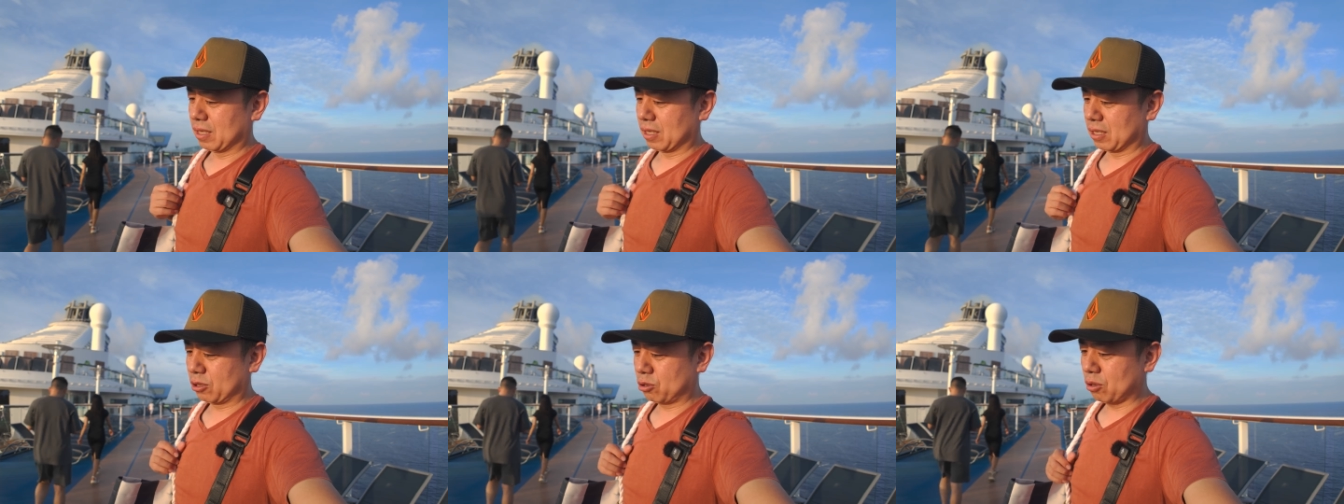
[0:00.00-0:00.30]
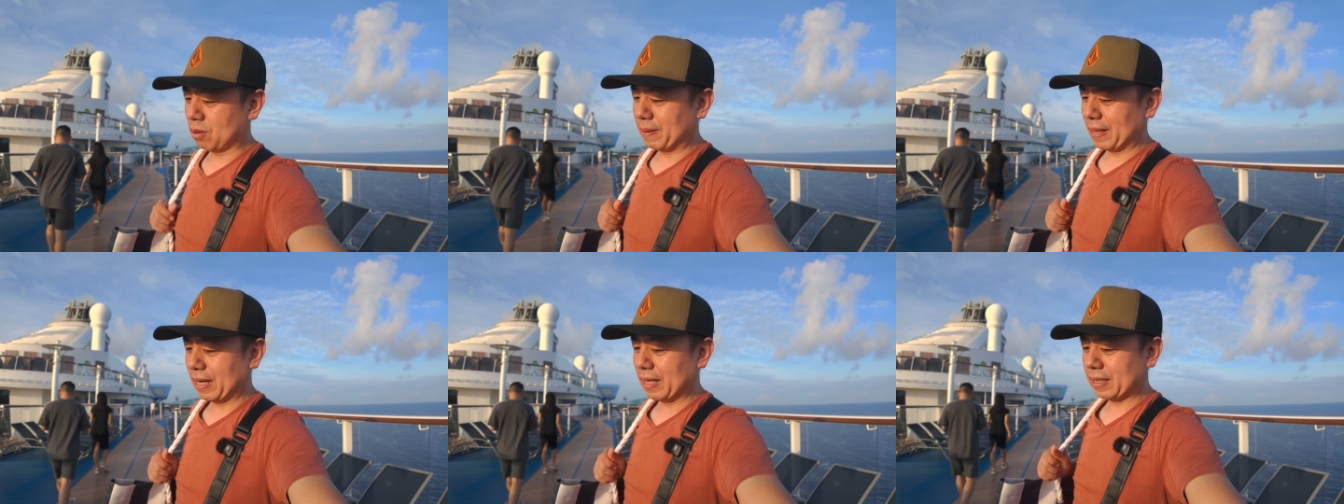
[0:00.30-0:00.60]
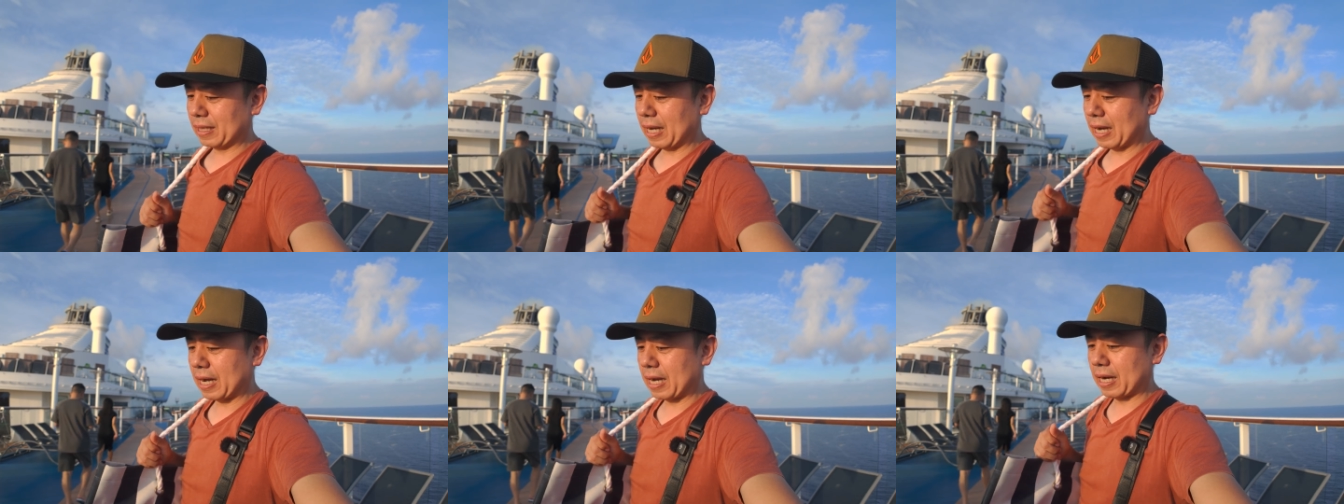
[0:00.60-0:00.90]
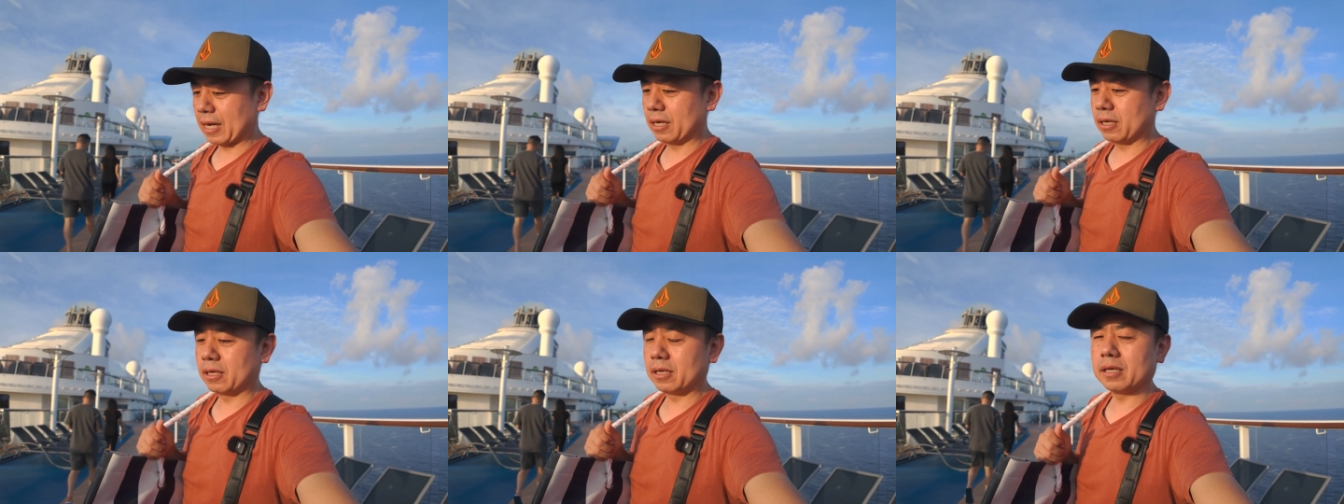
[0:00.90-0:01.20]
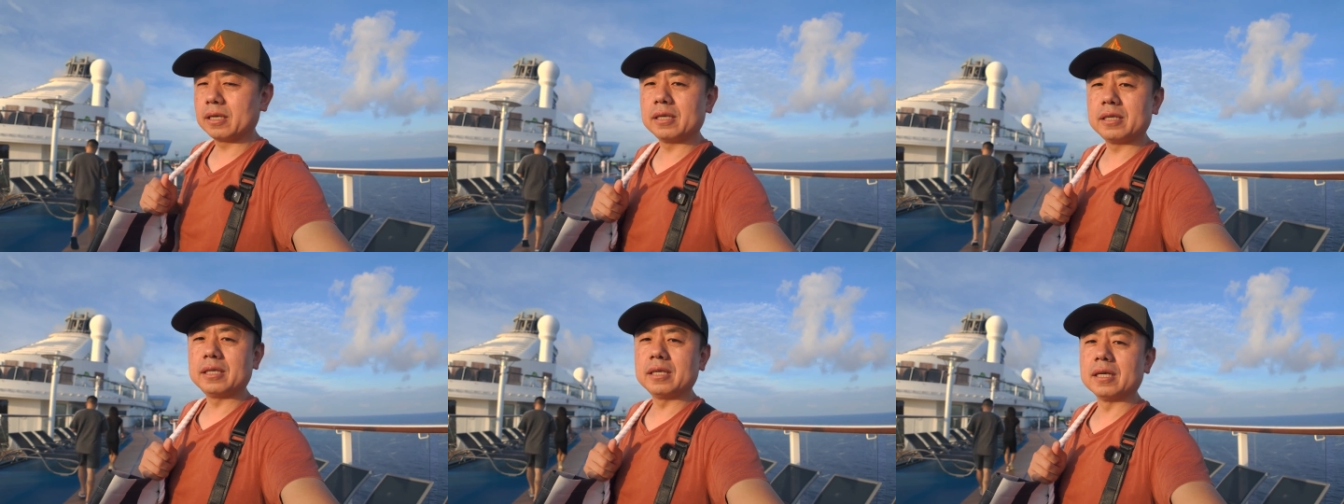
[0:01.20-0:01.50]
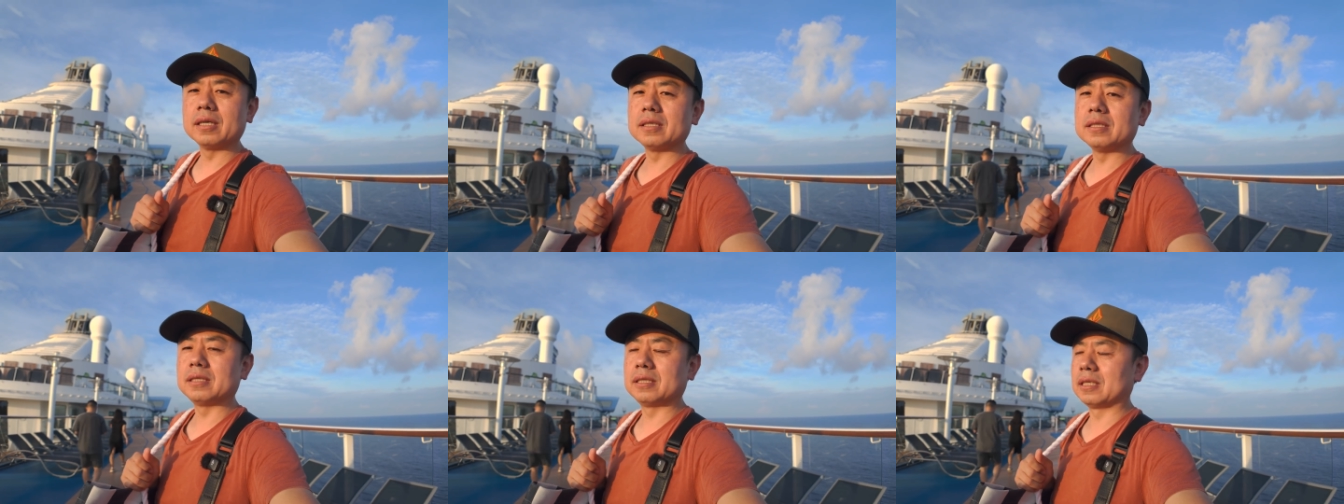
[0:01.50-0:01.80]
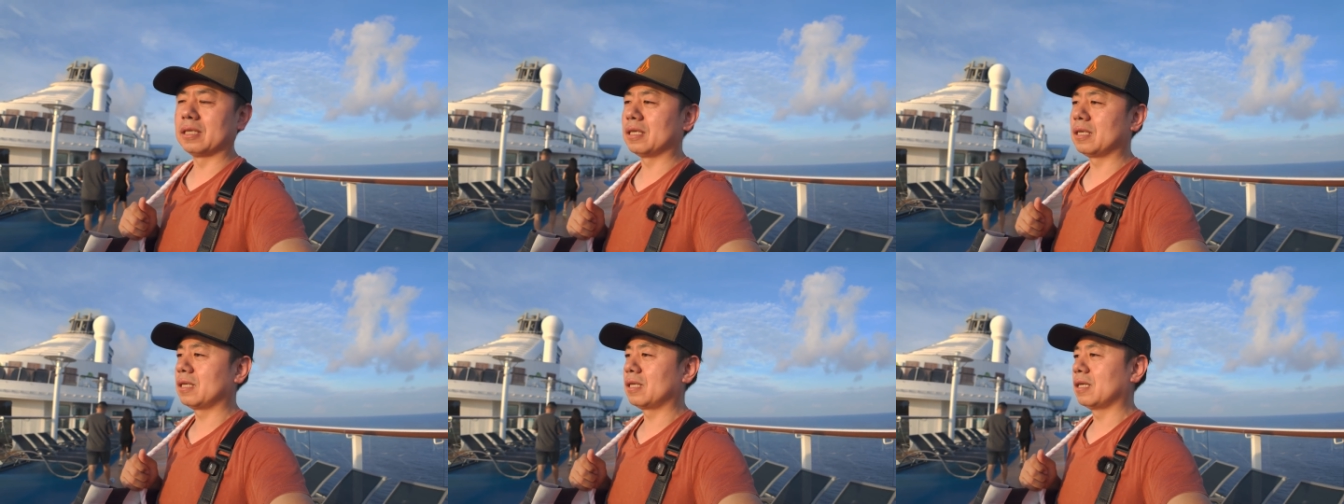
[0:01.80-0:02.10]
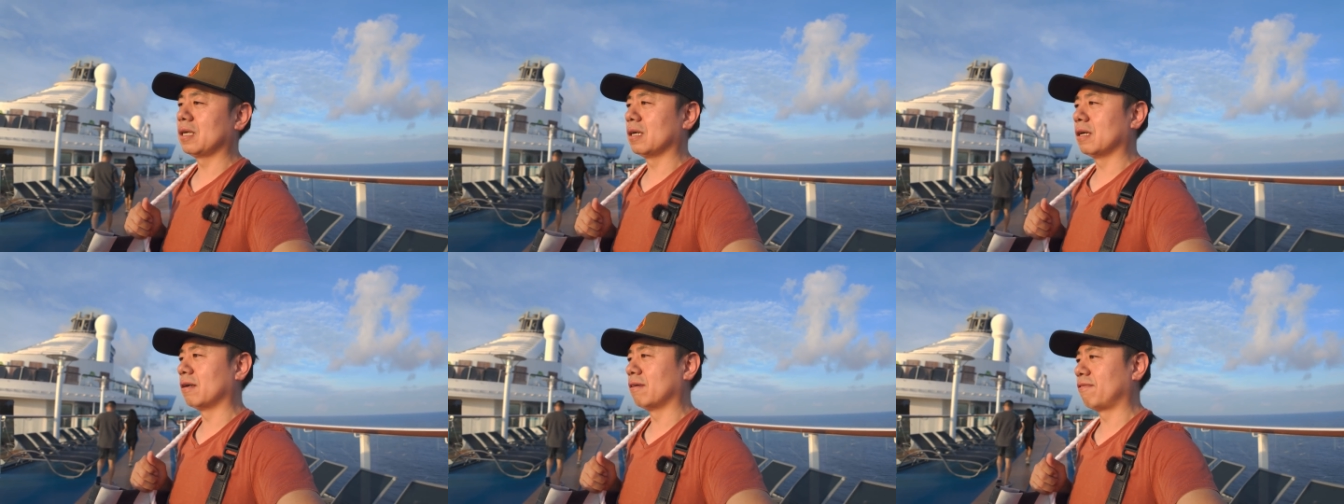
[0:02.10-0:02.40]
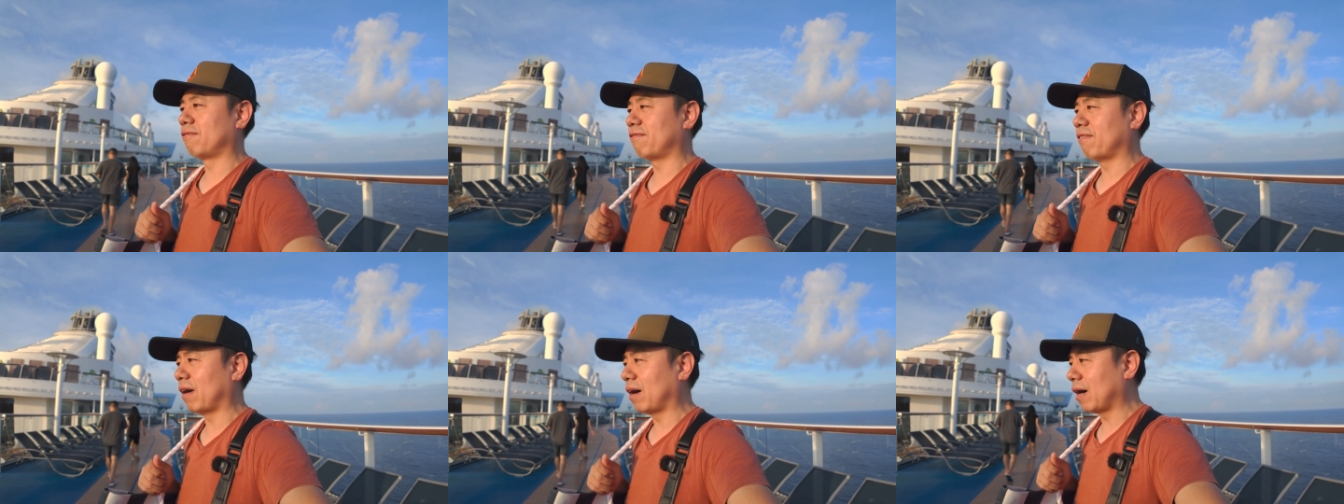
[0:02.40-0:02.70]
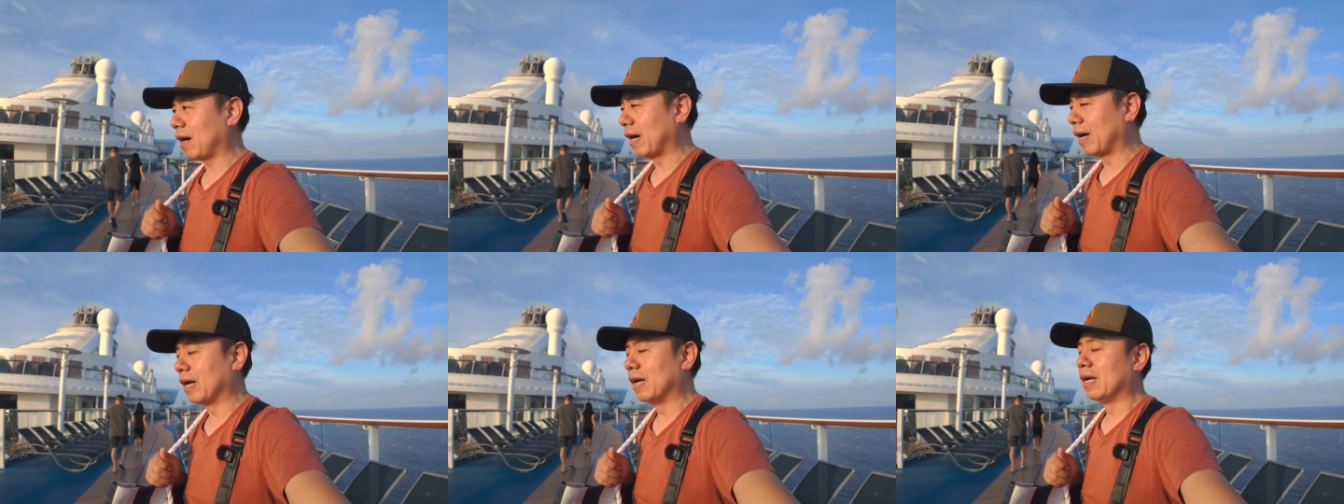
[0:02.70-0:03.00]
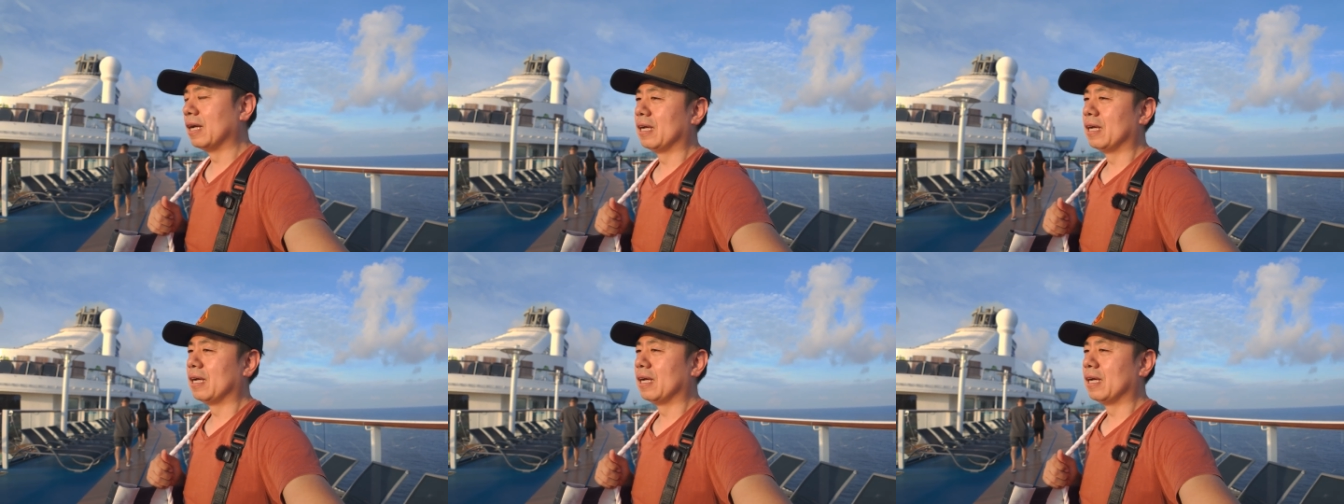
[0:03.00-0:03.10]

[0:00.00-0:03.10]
说白了，它还是一个应急的方案，